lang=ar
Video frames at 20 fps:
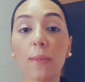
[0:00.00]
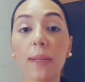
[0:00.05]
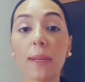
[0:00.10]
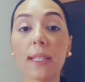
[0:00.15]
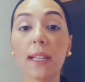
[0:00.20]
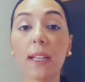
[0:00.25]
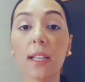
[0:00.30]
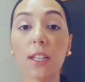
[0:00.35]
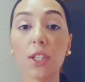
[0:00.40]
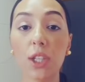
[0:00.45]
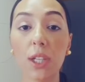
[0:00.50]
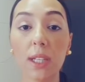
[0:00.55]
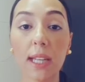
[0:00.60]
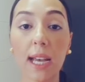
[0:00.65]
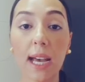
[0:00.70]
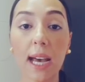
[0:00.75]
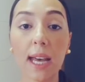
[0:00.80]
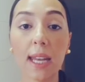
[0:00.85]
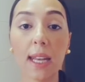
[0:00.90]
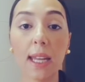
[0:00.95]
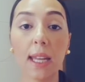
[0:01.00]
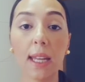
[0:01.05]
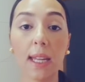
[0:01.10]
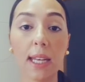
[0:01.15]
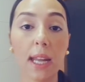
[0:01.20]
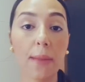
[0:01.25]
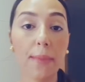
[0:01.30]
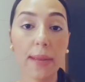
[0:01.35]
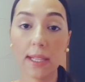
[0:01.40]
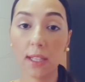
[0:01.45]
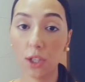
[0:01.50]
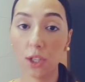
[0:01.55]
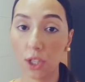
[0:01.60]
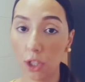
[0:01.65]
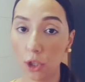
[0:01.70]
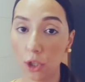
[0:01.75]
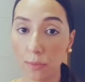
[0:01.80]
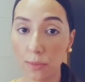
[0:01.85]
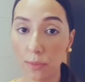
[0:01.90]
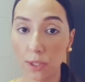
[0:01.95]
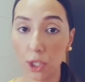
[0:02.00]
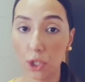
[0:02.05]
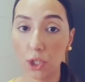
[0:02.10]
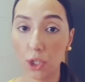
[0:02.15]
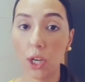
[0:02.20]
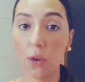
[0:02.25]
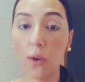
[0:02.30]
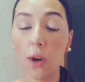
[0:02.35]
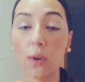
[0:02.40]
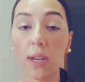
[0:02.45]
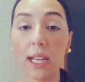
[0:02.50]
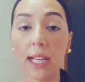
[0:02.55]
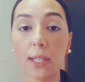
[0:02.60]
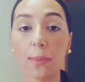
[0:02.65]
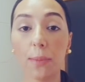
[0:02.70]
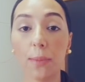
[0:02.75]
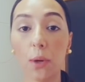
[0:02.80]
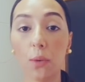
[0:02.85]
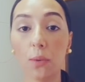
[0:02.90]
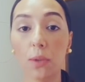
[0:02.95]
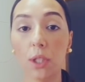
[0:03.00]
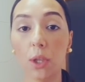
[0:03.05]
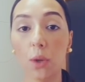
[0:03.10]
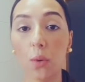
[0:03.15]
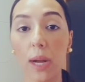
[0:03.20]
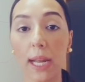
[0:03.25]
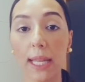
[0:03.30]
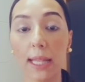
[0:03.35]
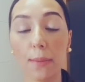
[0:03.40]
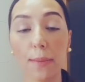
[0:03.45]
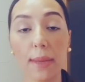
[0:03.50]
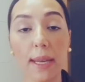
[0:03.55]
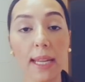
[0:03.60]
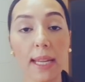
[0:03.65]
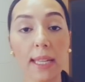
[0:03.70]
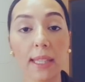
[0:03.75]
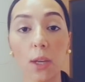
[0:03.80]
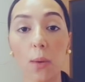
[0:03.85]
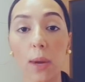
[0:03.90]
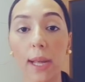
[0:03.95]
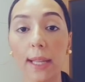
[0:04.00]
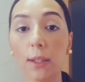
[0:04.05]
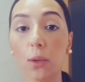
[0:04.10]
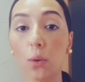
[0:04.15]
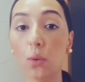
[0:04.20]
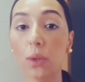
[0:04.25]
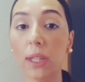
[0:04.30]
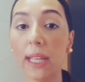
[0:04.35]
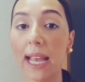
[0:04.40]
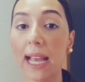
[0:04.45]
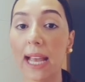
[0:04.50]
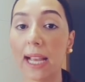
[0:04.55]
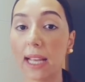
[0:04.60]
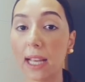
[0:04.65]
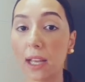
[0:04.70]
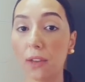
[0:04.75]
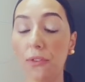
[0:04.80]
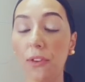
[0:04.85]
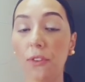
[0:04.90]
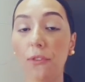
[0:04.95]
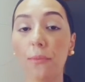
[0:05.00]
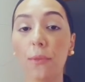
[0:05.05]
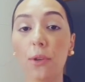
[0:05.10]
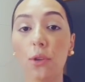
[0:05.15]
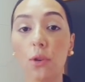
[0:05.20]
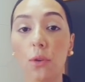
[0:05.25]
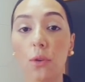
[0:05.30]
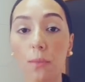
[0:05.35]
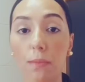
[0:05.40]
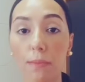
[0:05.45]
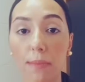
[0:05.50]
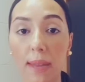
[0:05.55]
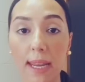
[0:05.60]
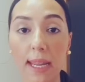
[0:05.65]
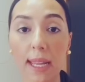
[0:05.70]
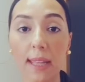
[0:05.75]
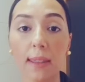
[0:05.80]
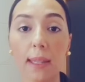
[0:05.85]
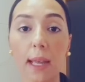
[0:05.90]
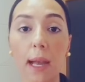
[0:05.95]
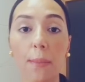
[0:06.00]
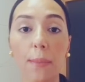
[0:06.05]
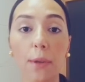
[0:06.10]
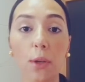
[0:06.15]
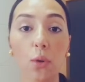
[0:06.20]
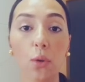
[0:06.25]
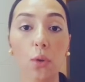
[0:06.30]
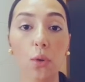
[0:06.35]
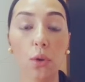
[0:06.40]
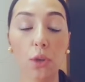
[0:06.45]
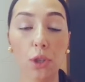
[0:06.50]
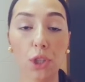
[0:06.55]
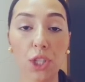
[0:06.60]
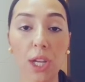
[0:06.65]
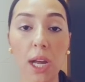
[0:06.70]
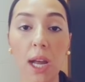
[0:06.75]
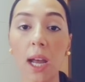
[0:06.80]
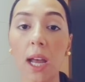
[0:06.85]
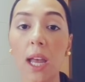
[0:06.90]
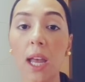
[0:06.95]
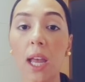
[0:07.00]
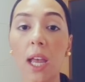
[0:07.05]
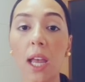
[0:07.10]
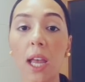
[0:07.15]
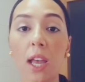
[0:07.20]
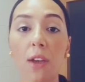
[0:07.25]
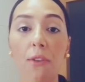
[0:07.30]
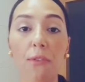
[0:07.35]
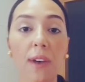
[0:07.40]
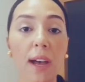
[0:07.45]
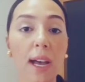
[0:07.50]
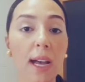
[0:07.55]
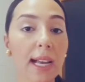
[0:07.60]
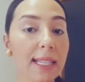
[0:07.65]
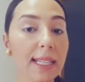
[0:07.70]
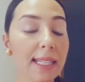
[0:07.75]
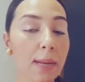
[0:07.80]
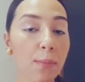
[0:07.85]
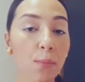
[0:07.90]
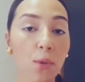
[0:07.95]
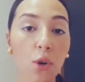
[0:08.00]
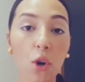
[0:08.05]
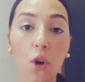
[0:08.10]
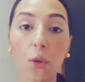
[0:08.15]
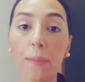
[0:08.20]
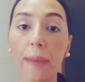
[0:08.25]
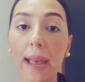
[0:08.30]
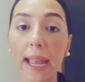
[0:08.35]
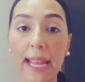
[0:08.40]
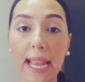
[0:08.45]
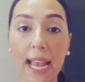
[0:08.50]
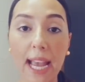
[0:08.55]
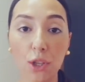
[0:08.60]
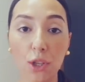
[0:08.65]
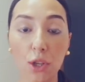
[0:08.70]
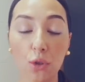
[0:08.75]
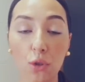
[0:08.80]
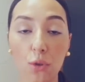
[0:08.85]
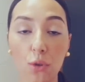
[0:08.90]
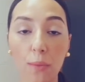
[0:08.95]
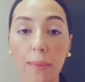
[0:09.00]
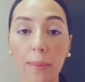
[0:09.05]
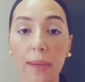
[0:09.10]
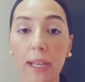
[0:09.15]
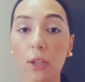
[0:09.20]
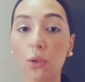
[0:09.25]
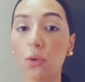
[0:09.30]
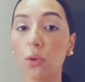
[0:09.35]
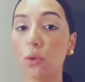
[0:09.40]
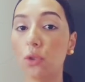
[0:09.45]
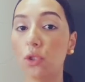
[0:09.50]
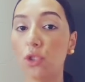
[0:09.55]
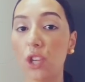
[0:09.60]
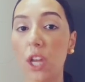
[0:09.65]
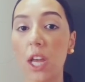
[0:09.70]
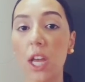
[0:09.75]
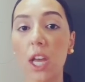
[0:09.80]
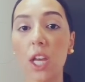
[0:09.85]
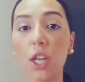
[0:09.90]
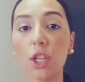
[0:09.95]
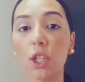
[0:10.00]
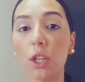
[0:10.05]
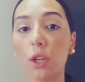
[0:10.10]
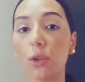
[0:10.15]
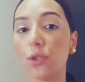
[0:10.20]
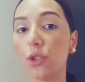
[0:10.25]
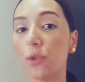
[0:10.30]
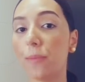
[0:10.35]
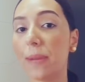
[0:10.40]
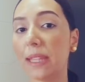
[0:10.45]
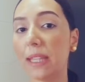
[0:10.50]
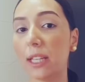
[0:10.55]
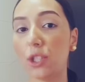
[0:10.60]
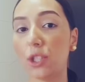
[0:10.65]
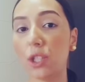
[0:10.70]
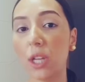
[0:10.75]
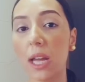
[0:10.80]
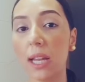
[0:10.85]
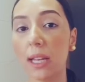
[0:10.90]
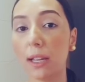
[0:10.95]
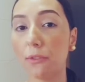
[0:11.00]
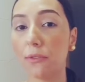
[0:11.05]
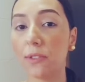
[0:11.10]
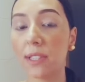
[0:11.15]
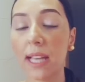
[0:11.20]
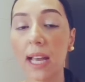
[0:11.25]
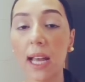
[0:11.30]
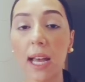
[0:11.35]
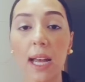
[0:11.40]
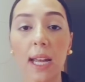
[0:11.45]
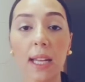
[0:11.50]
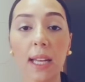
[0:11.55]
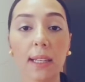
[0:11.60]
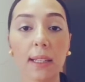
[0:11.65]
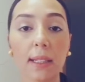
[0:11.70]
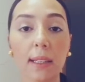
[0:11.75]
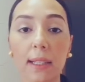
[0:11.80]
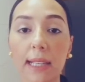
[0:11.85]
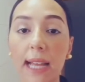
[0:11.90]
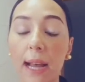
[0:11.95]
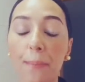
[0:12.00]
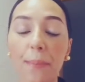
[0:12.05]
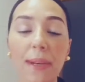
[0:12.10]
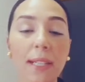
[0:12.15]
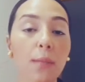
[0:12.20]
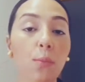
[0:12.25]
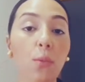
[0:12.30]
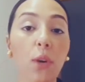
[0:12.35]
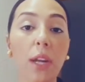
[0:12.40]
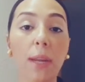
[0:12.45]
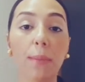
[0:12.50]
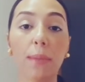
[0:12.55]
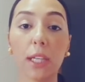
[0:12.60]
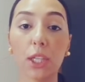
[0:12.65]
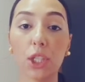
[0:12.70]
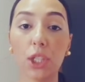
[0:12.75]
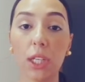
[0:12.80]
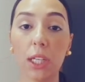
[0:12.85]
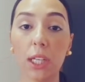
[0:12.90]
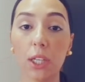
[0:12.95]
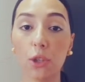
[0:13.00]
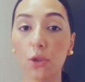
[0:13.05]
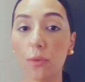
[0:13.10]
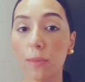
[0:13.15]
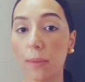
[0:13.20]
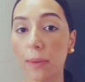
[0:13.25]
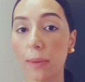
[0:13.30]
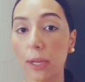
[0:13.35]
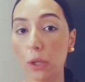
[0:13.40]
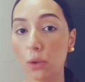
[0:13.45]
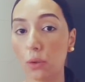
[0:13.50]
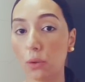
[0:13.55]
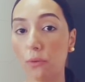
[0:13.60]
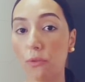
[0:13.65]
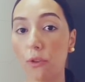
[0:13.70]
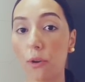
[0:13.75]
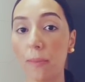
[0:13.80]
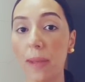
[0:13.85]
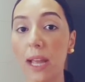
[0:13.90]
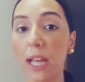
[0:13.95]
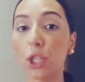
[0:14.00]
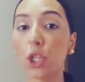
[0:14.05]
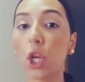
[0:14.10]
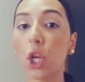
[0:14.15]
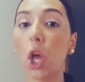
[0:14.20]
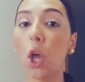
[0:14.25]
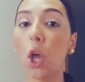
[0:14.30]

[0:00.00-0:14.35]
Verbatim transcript: مثلا شي نهار آه، لا ما عزيزش عليكم تعشاو اولا كتبغيو ديروا واحد المريندا واحد الكوتي هكا خفيف منه مريندا منه عشاء فكتعمروهم باي حاجه نتوما بغيتو الدجاج الخصوماطيشه الكفته الكامباس المهم داكشي اللي نتوما بغيتو الفرماج